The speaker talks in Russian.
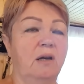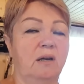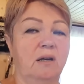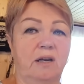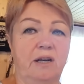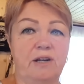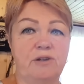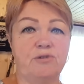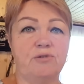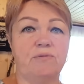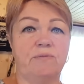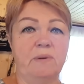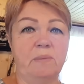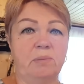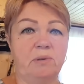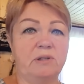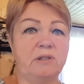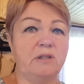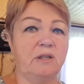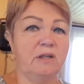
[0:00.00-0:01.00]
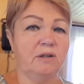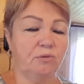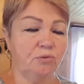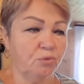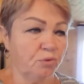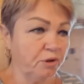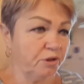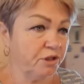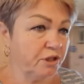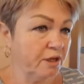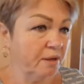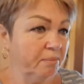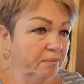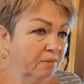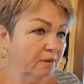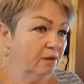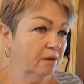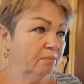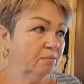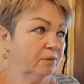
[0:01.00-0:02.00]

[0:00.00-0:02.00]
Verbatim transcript: гречку выбросили курочкам,